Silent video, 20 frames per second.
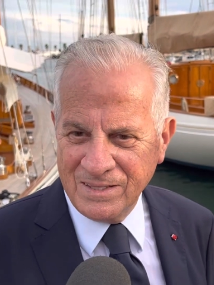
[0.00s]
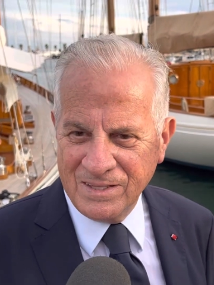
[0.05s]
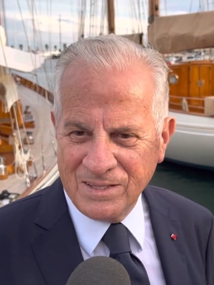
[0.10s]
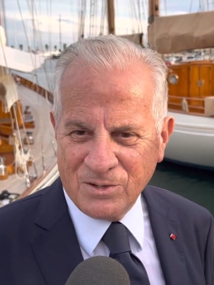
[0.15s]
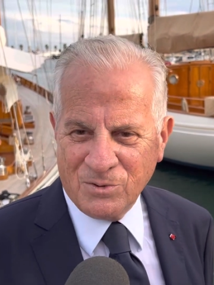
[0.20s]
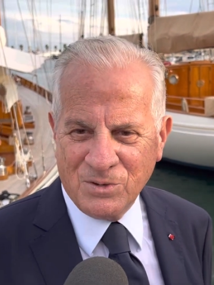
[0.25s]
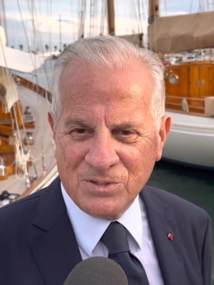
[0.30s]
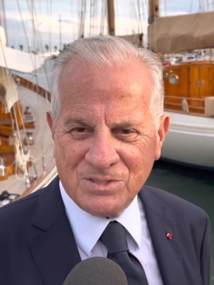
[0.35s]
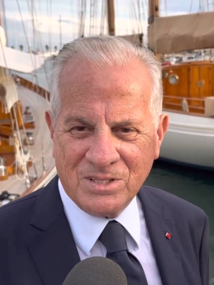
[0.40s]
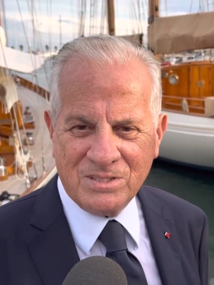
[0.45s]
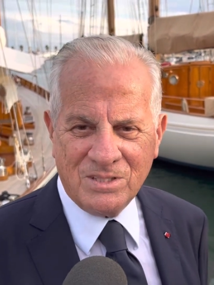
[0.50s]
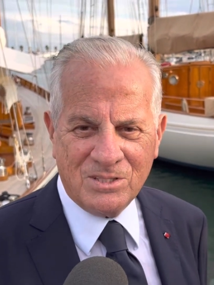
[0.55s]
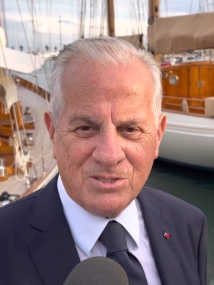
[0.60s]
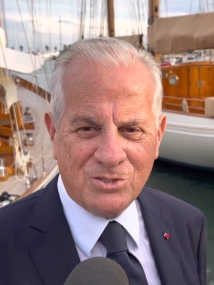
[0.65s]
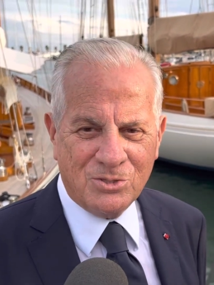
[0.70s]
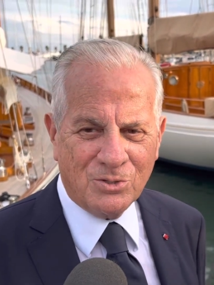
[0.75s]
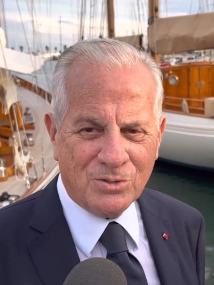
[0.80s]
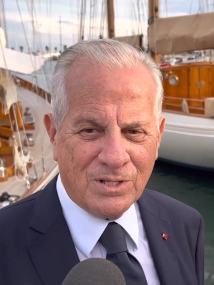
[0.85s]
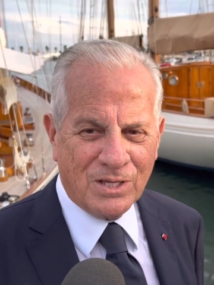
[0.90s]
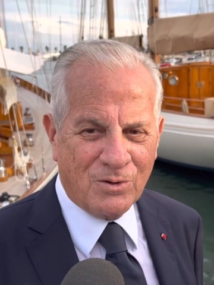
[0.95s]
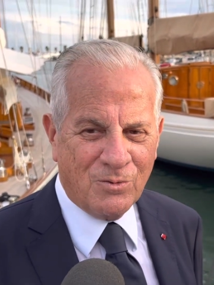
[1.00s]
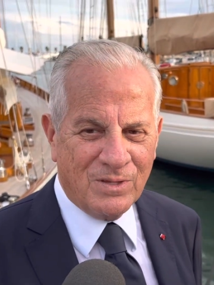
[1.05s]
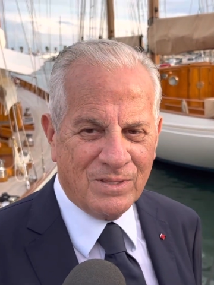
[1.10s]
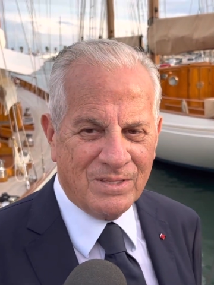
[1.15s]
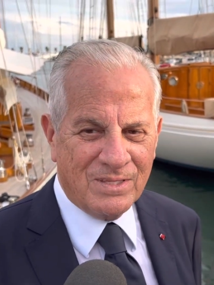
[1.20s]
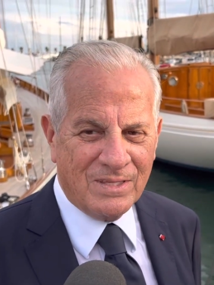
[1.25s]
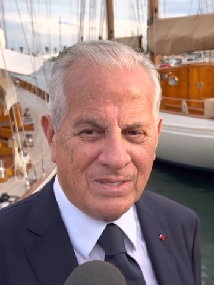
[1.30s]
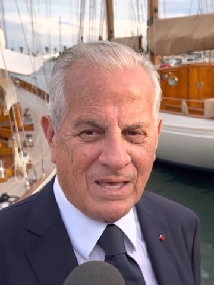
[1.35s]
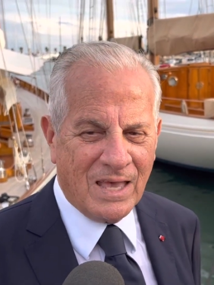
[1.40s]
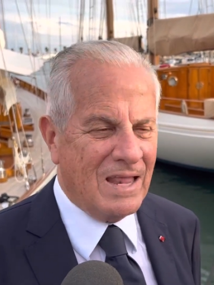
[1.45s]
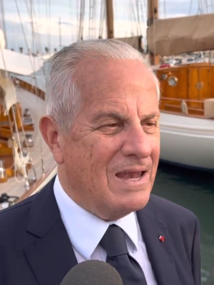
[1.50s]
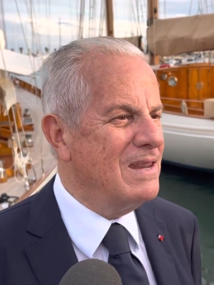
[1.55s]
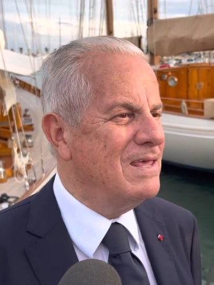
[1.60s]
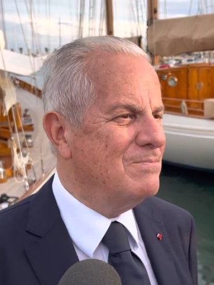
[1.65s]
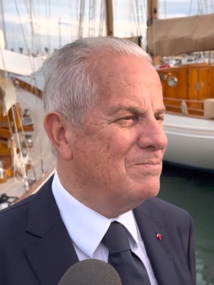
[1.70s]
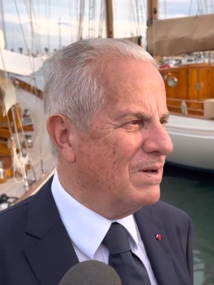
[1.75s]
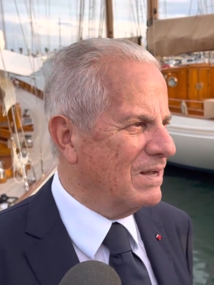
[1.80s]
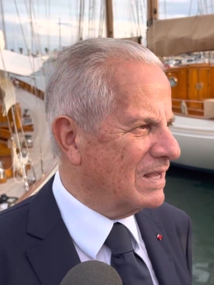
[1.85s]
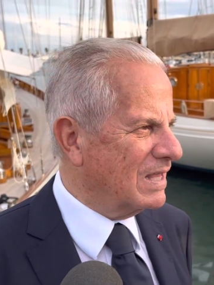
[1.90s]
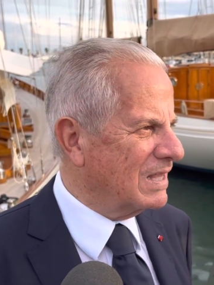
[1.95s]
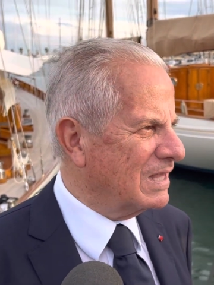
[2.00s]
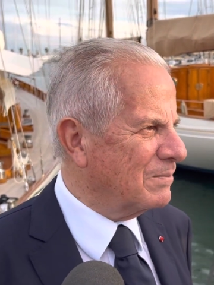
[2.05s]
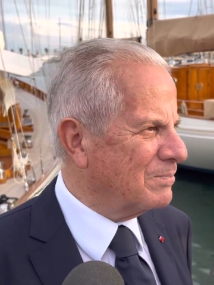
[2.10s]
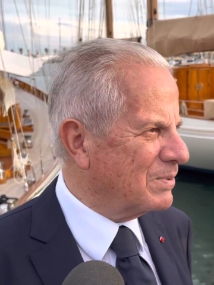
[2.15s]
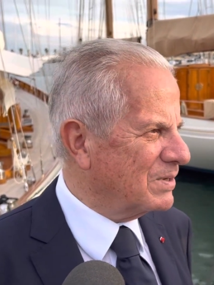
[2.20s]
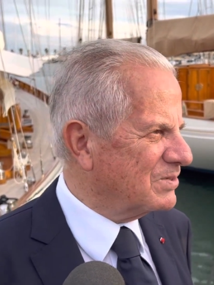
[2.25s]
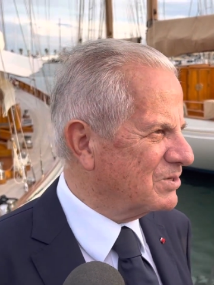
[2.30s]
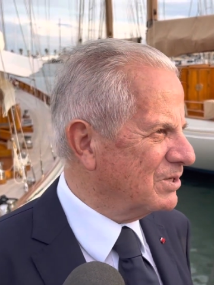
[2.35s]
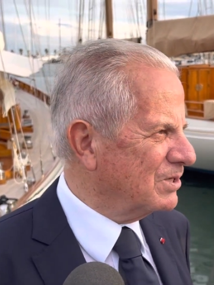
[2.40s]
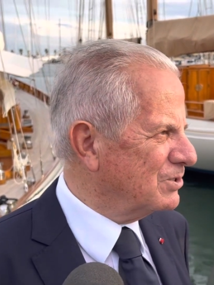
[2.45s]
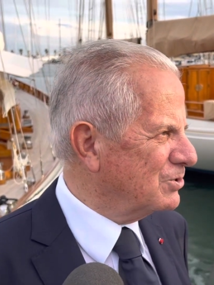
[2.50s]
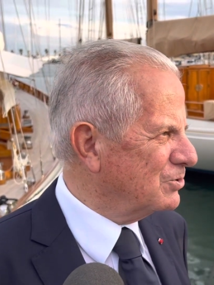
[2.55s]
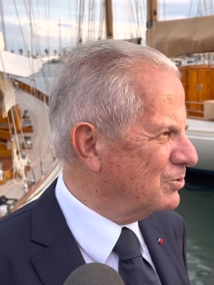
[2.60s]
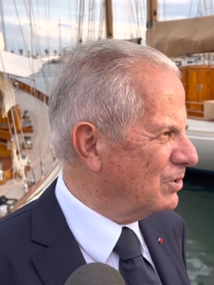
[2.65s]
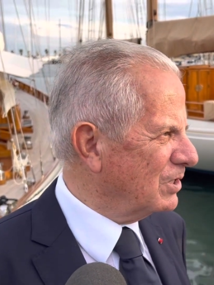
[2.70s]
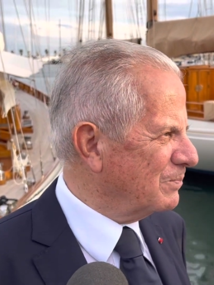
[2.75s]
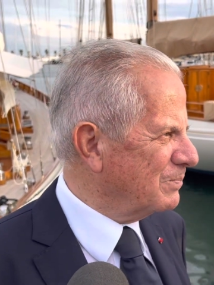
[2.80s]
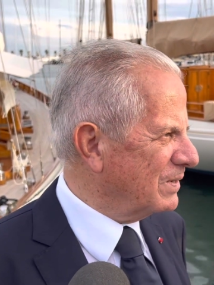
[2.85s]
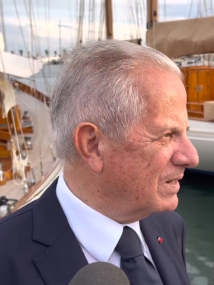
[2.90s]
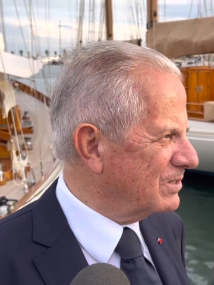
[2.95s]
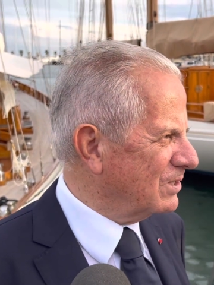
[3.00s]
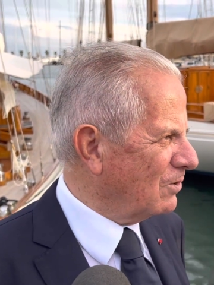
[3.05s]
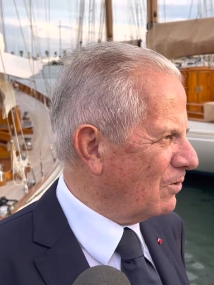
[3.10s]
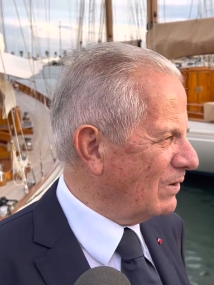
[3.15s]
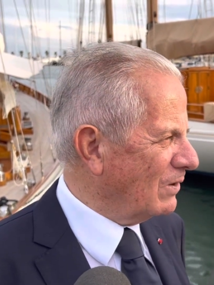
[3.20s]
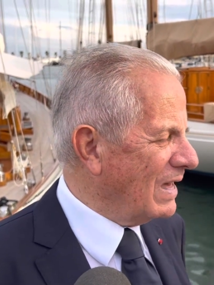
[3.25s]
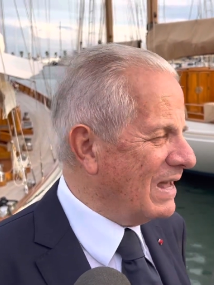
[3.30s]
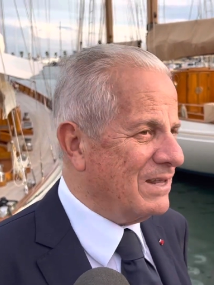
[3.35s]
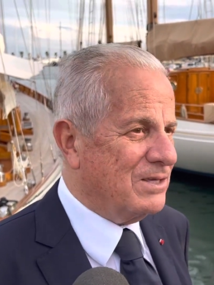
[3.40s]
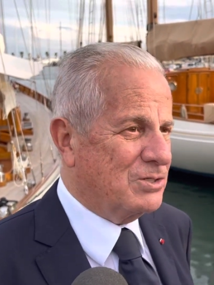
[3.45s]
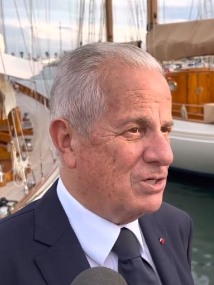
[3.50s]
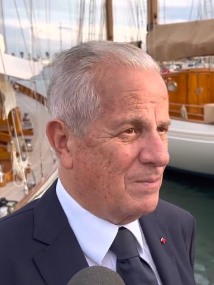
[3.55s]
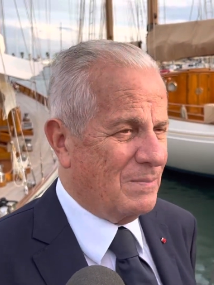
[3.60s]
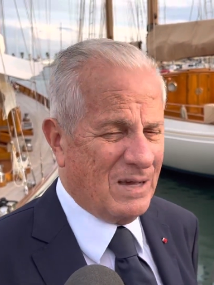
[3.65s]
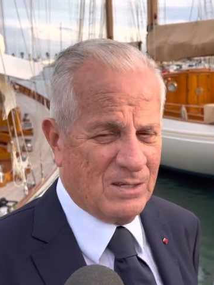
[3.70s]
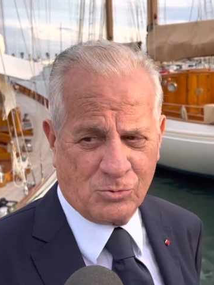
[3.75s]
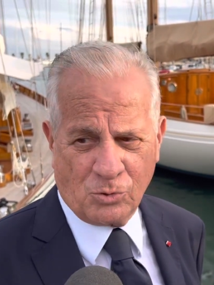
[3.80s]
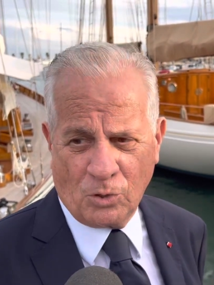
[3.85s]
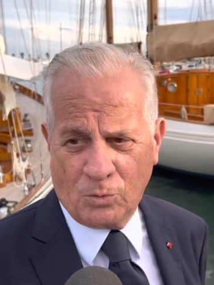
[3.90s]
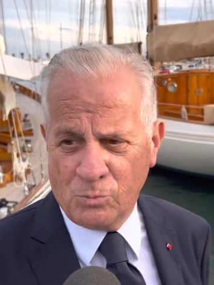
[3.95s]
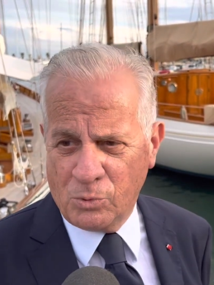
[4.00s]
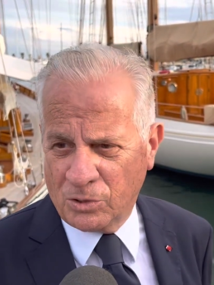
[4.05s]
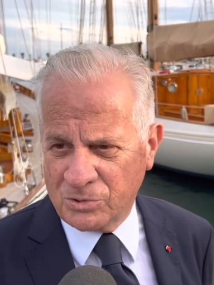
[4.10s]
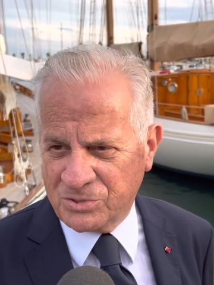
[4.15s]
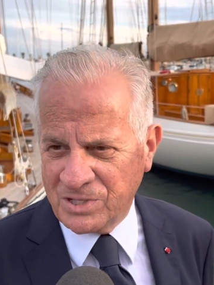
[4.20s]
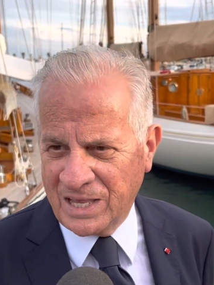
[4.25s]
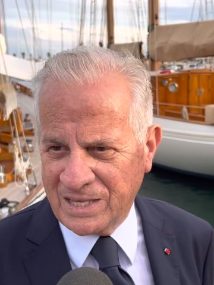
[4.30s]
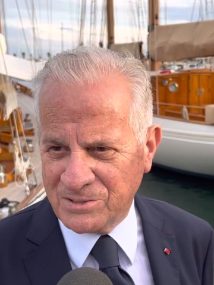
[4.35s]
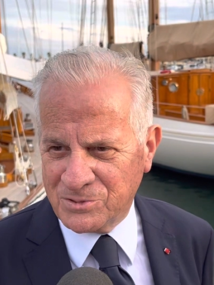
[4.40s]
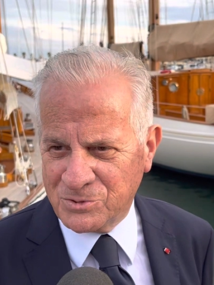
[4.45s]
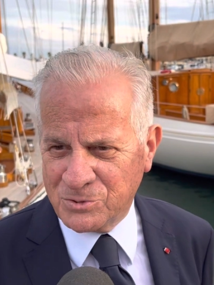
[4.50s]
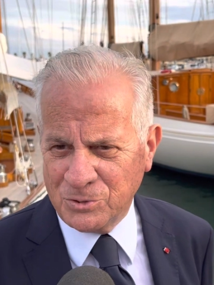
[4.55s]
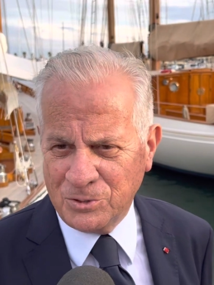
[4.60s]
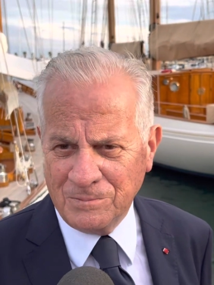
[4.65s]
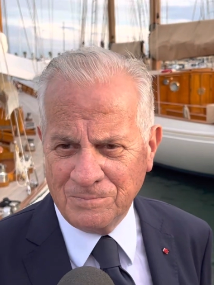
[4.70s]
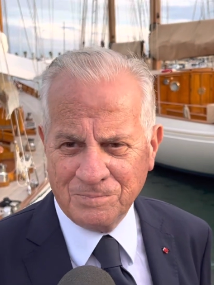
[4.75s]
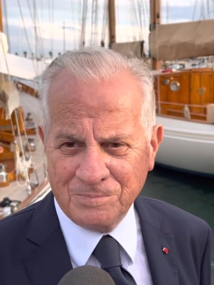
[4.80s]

questa edizione quindi è libera da prescrizioni particolari, ci è rimasto il buon senso,